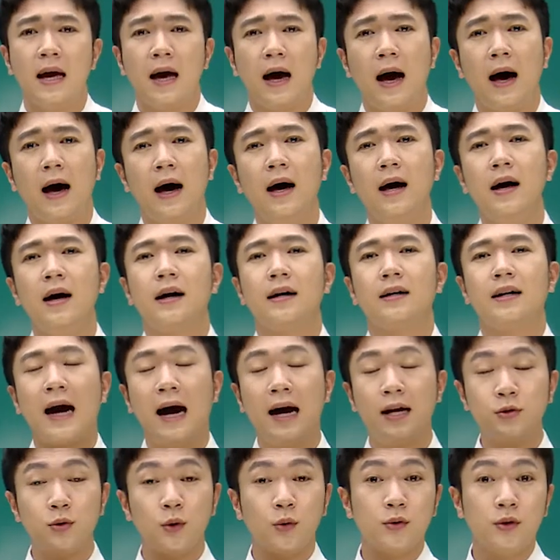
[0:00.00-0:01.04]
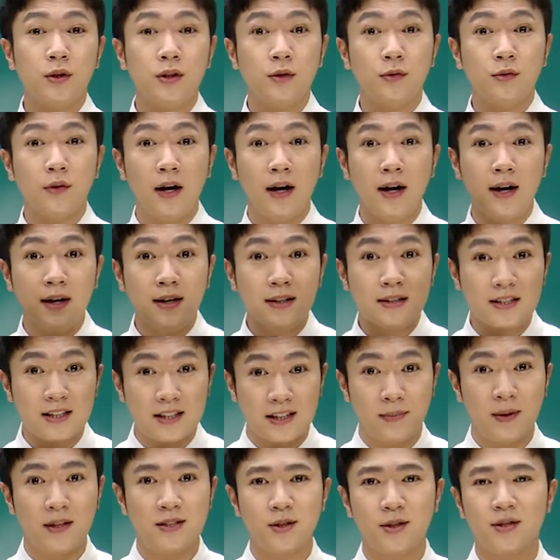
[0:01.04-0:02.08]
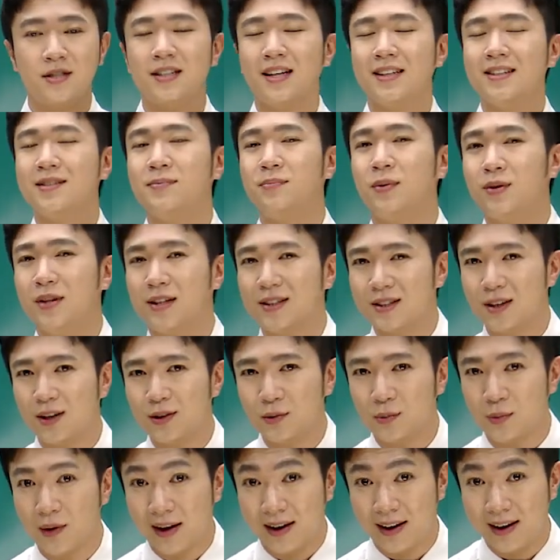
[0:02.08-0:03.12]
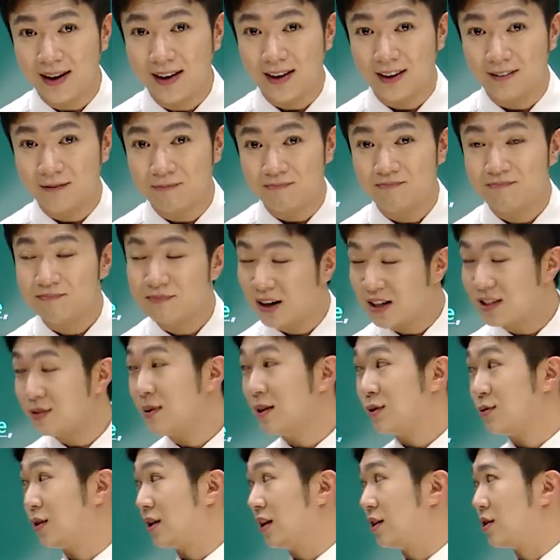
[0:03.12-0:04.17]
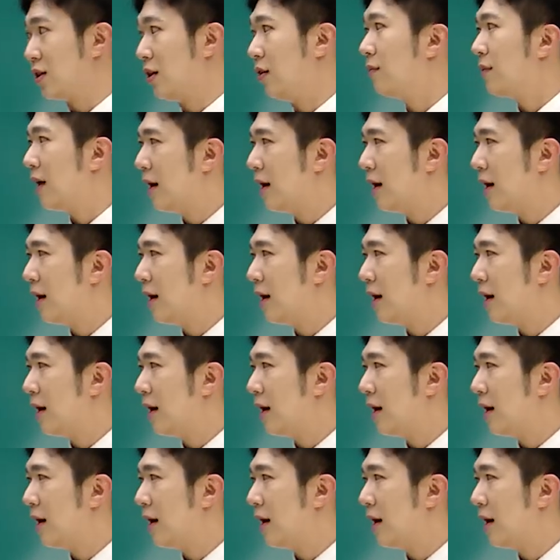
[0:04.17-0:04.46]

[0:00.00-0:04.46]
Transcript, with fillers: 아, 가족들과 집에서 시간을 보내는 것 외에 말씀할 수 있겠죠.